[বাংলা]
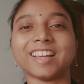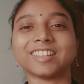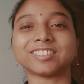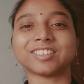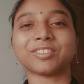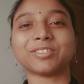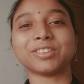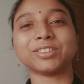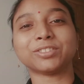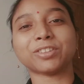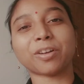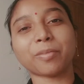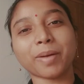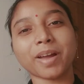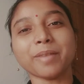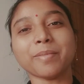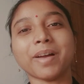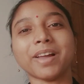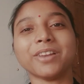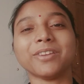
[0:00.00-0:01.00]
আশা করি
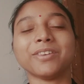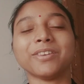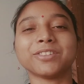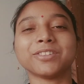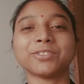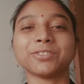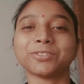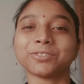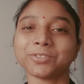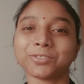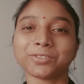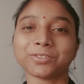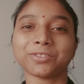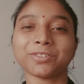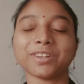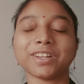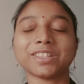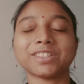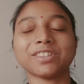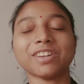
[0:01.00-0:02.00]
সবাই ভালো আছো সুস্থ
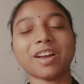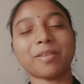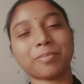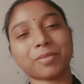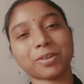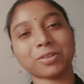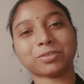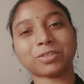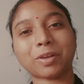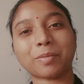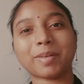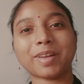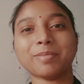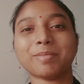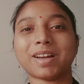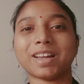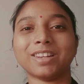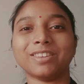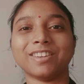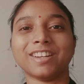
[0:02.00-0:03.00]
আছো আমরাও সবাই
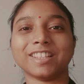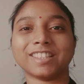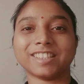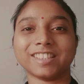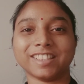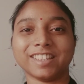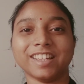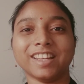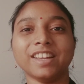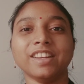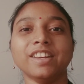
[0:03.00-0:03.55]
ভালো আছি